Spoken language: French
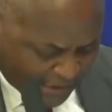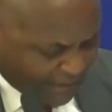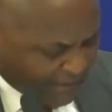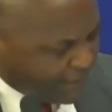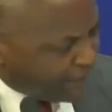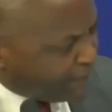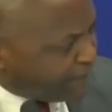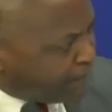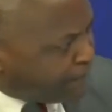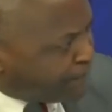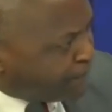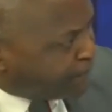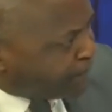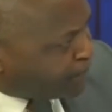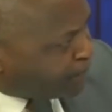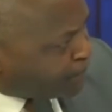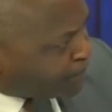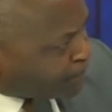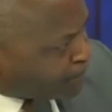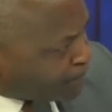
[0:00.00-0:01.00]
ses
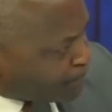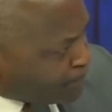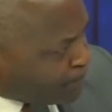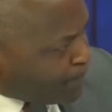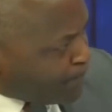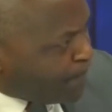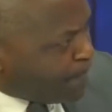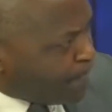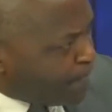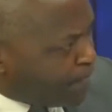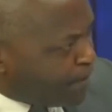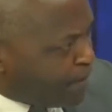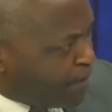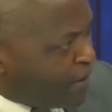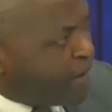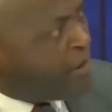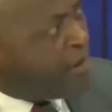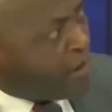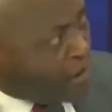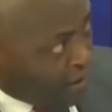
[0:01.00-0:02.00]
condoléances à travers le gouverneur de
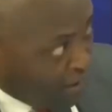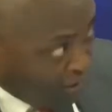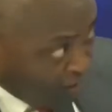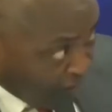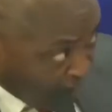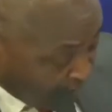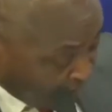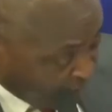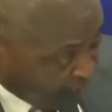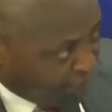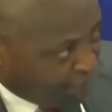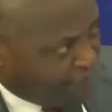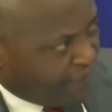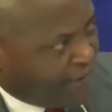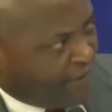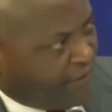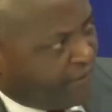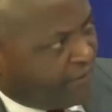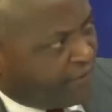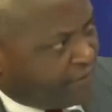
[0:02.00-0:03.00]
la région il avait
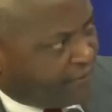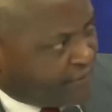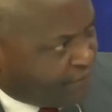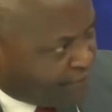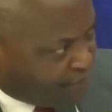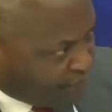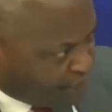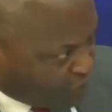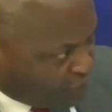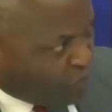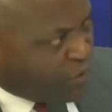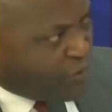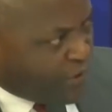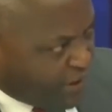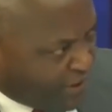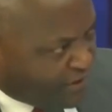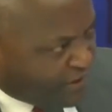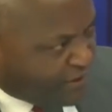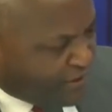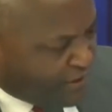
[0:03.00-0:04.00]
fait. du sud-ouest. Oui,
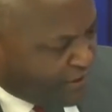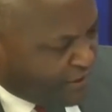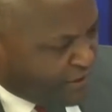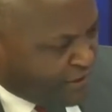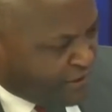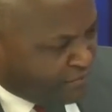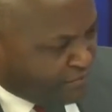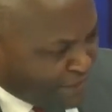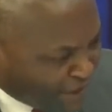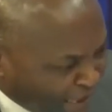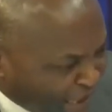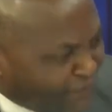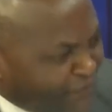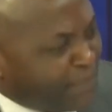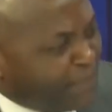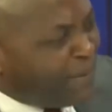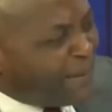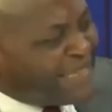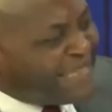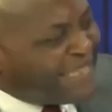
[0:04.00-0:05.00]
oui. Mais il n'avait pas